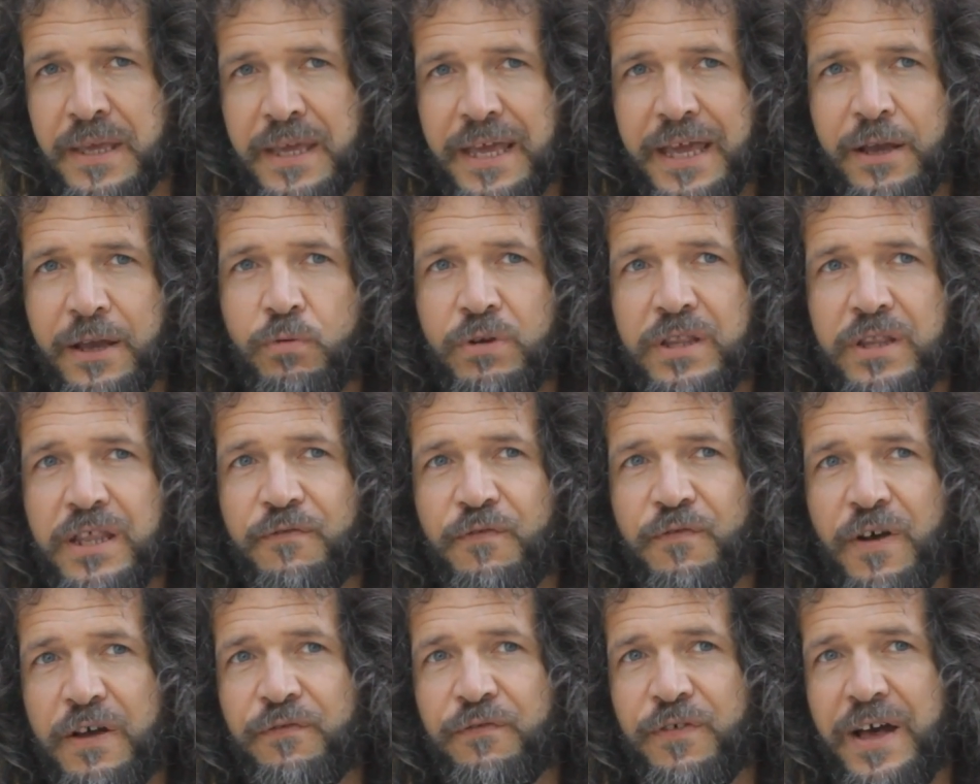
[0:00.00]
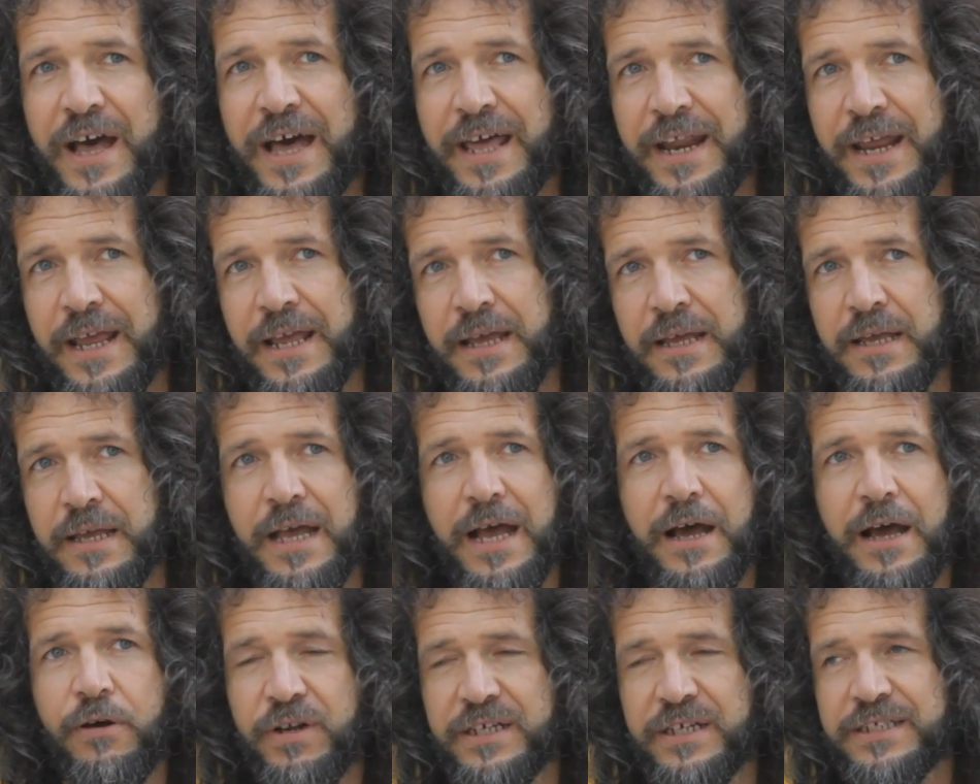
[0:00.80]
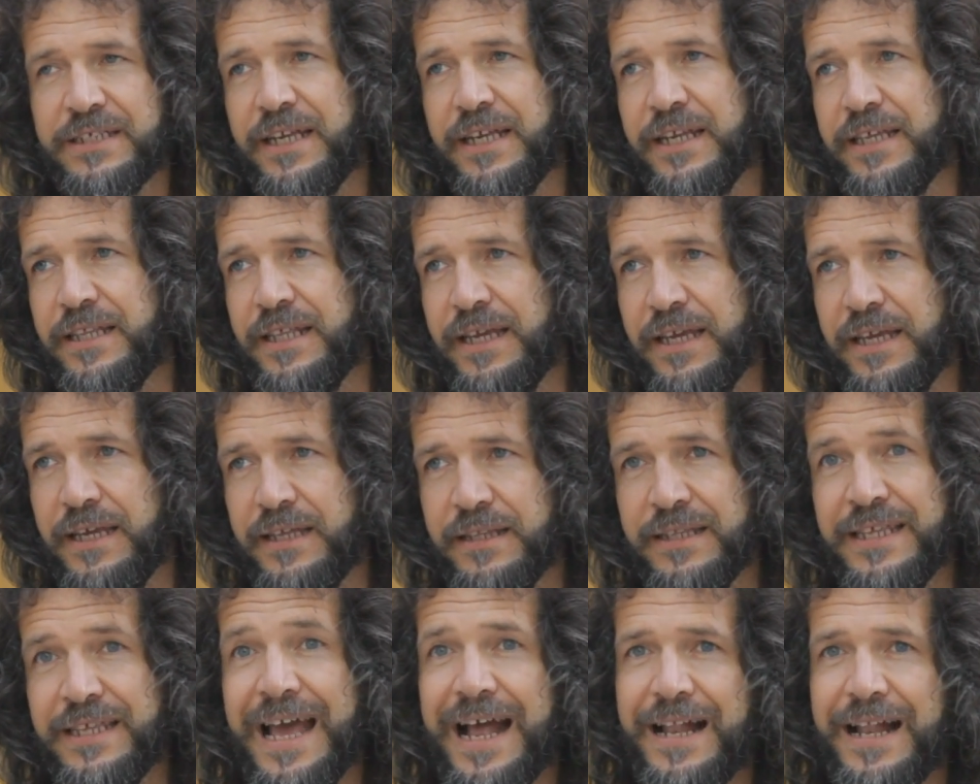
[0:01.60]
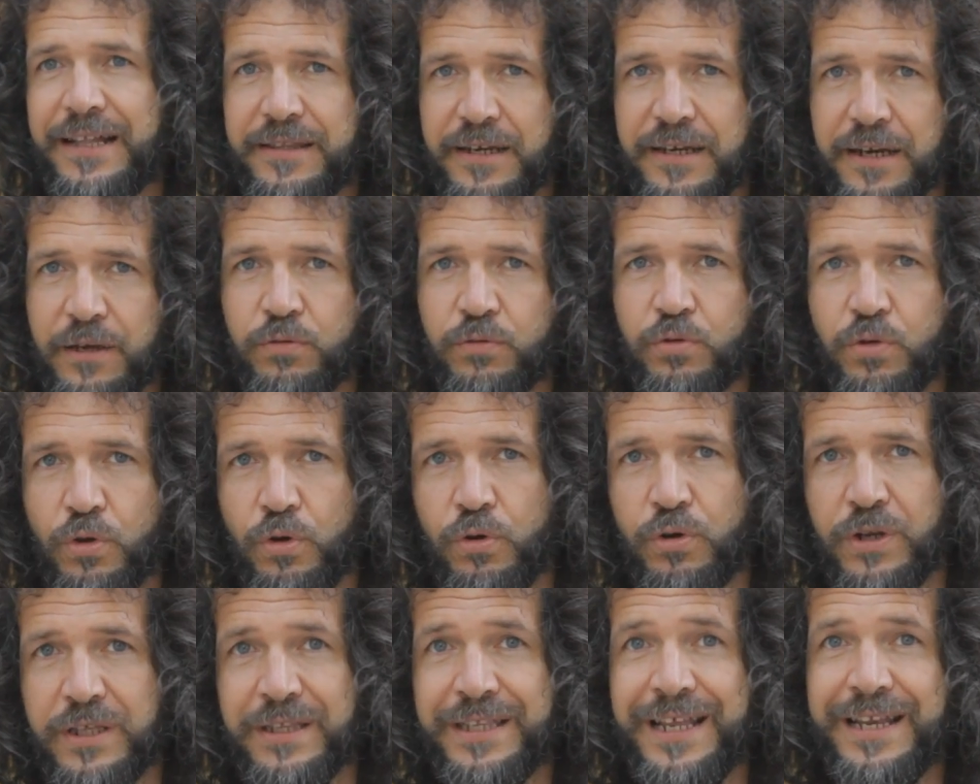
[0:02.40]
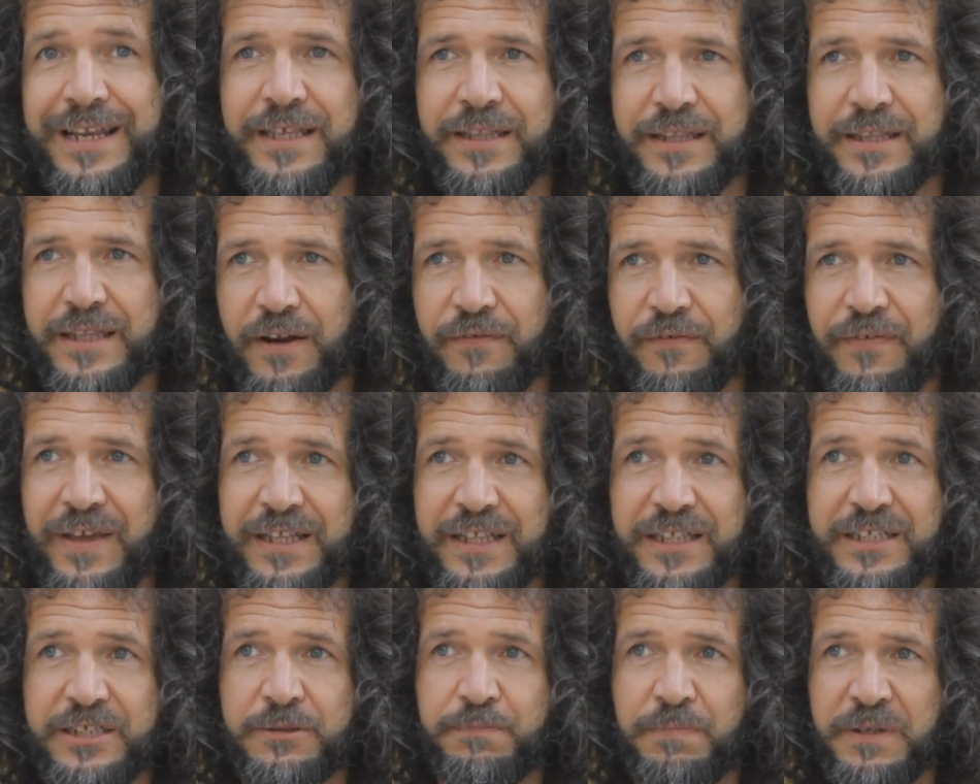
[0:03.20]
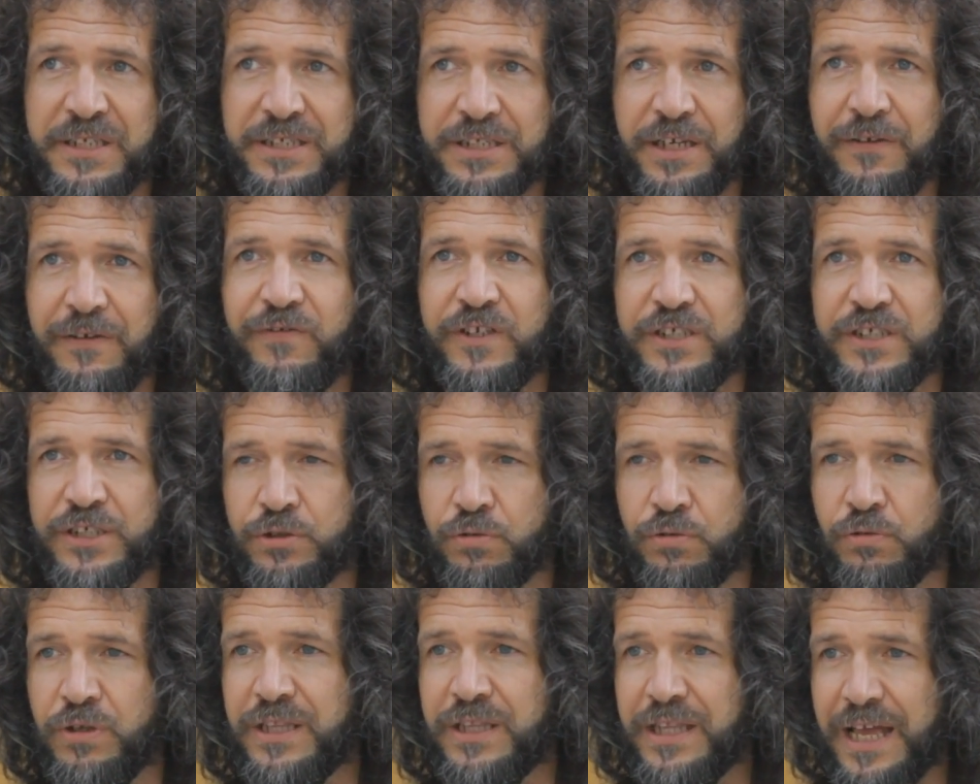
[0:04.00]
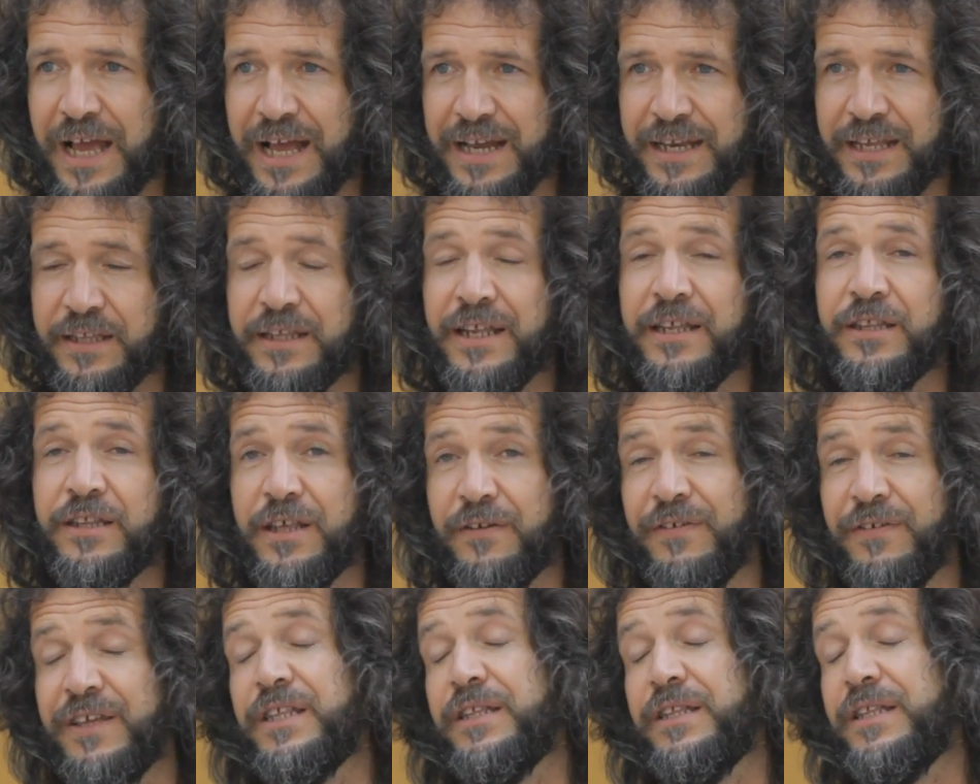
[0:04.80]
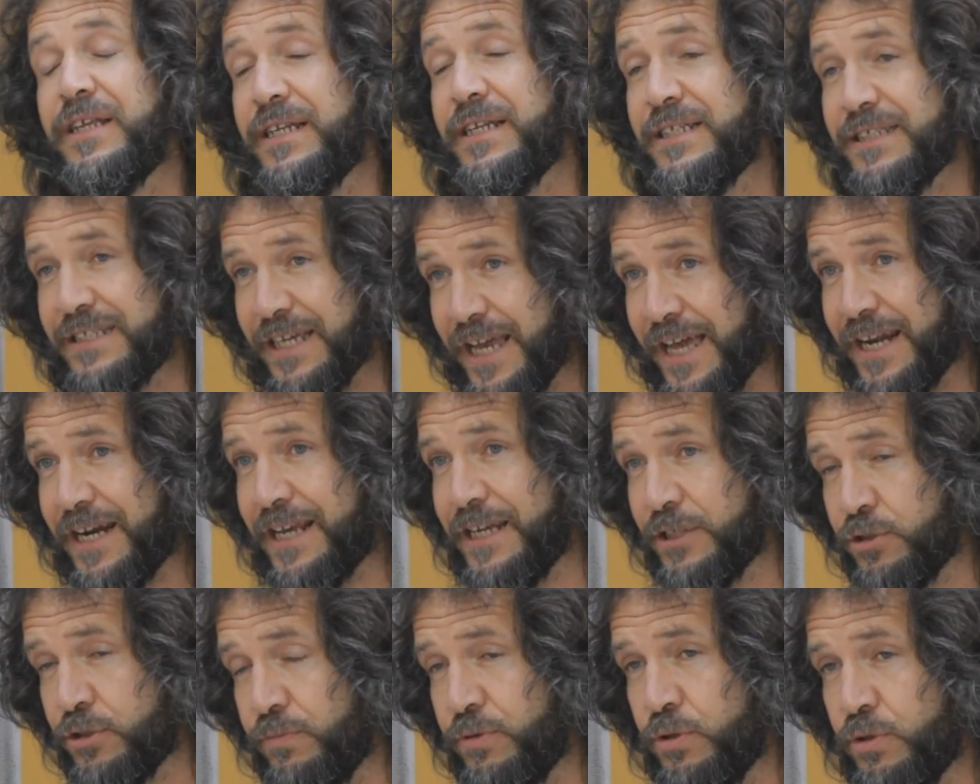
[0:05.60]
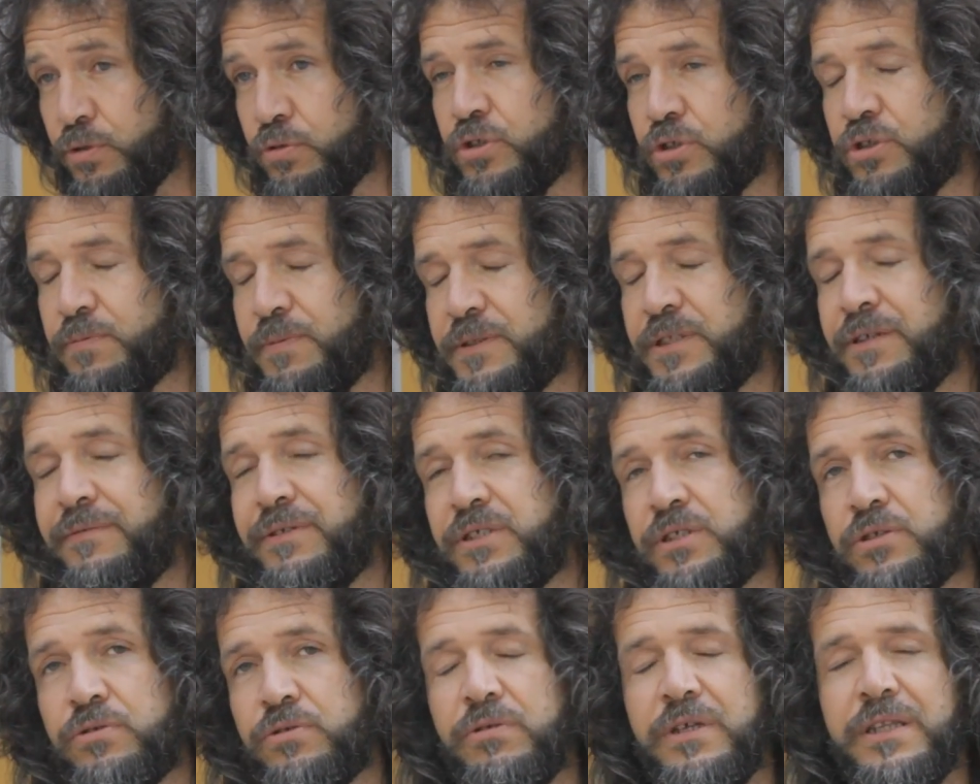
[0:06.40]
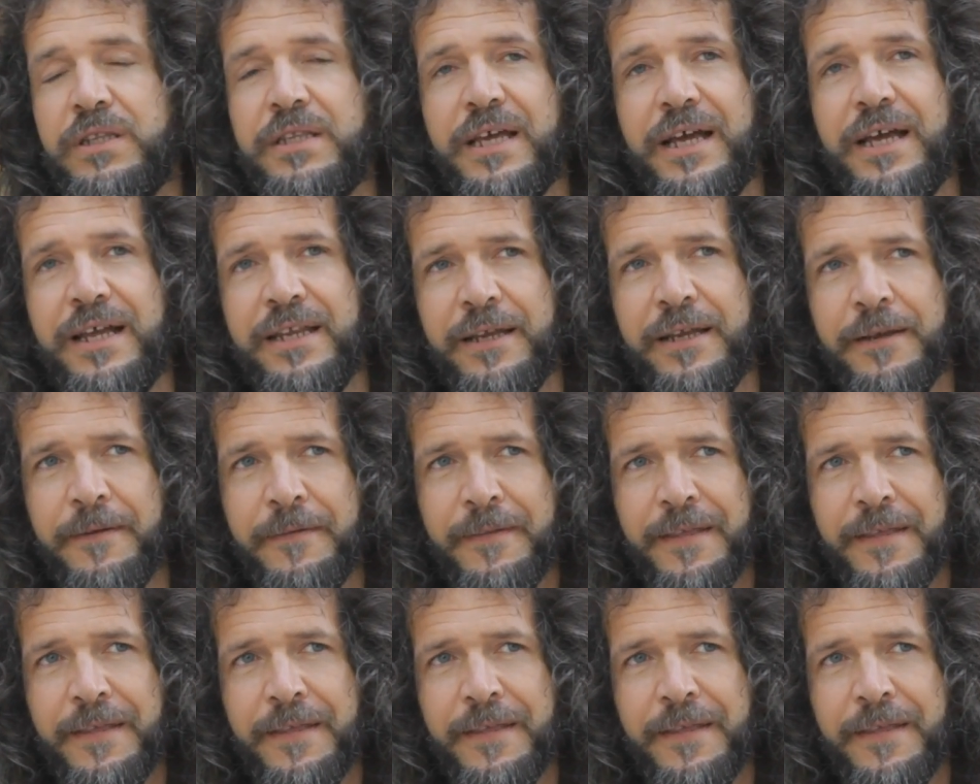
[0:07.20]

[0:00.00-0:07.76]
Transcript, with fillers: e quindi fa fare a una serie di altri autori degli interventi specifici sull'Italia, degli interventi di ricerca soprattutto specifici sull'Italia,